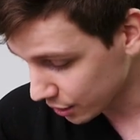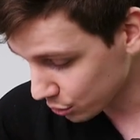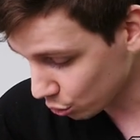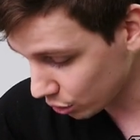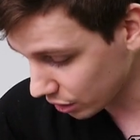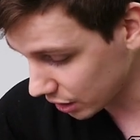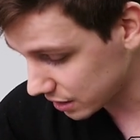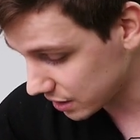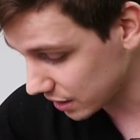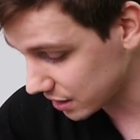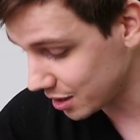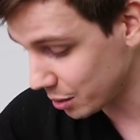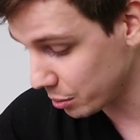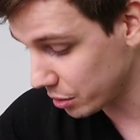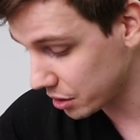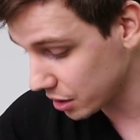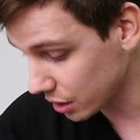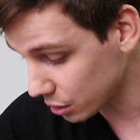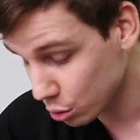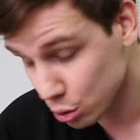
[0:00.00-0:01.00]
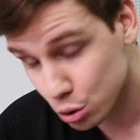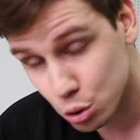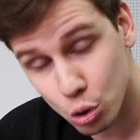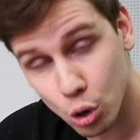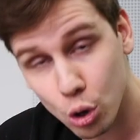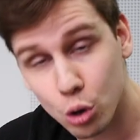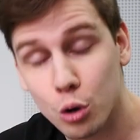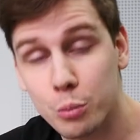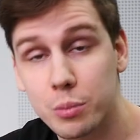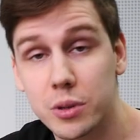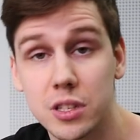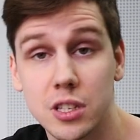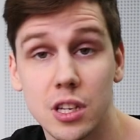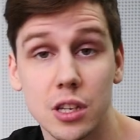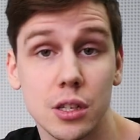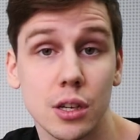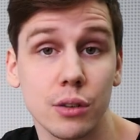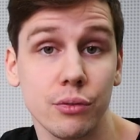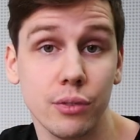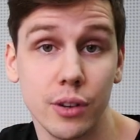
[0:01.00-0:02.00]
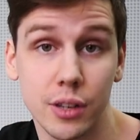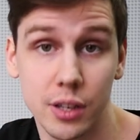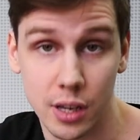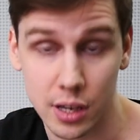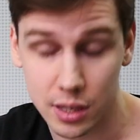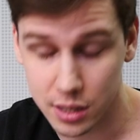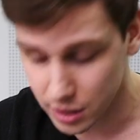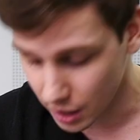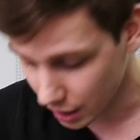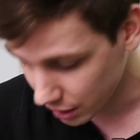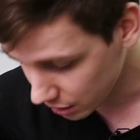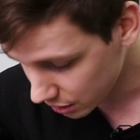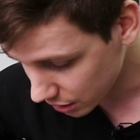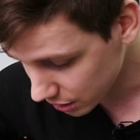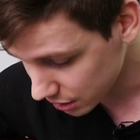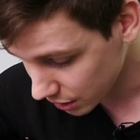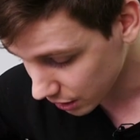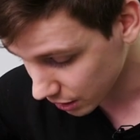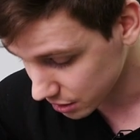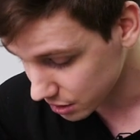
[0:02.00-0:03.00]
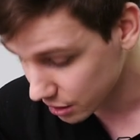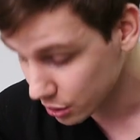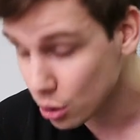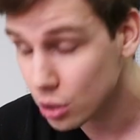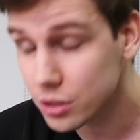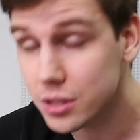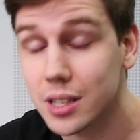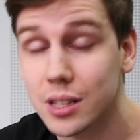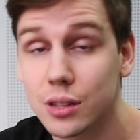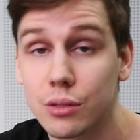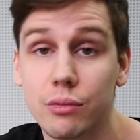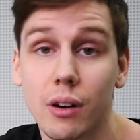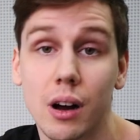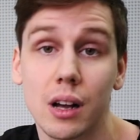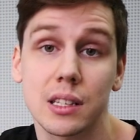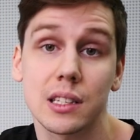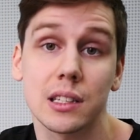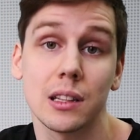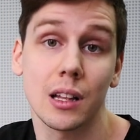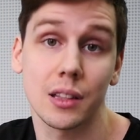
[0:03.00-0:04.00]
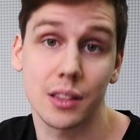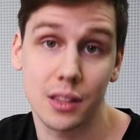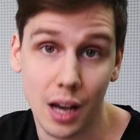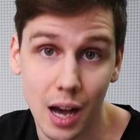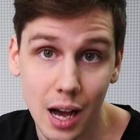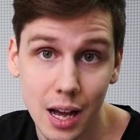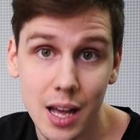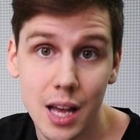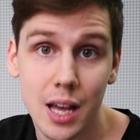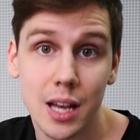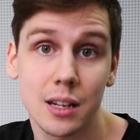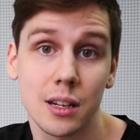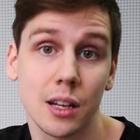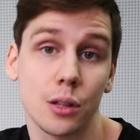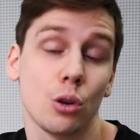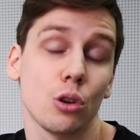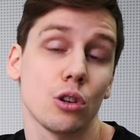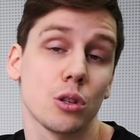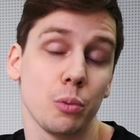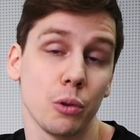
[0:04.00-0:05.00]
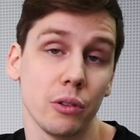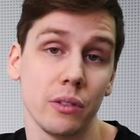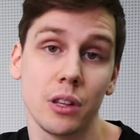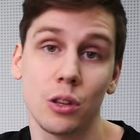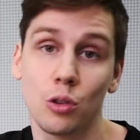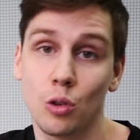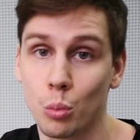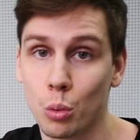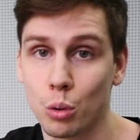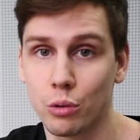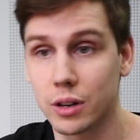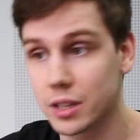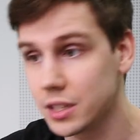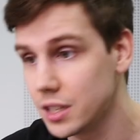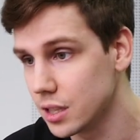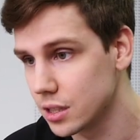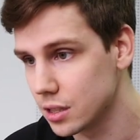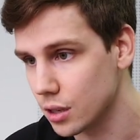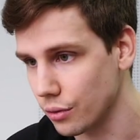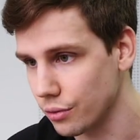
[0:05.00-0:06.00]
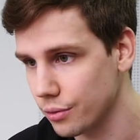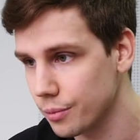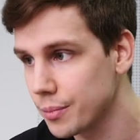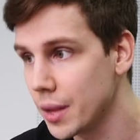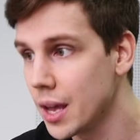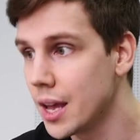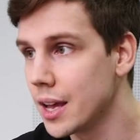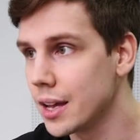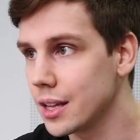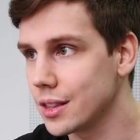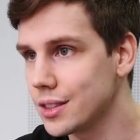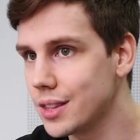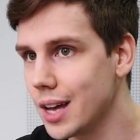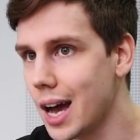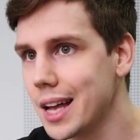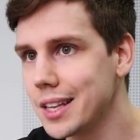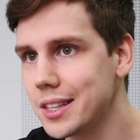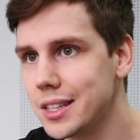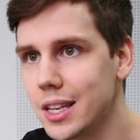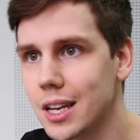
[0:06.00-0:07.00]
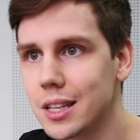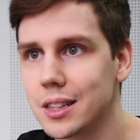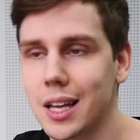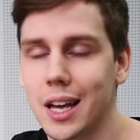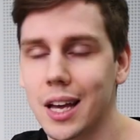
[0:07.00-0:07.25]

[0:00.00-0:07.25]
Но если снимете эту стойку, без дисков вы не останетесь и остается 2 слота для 3,5 дюймовых дисков. Да, нет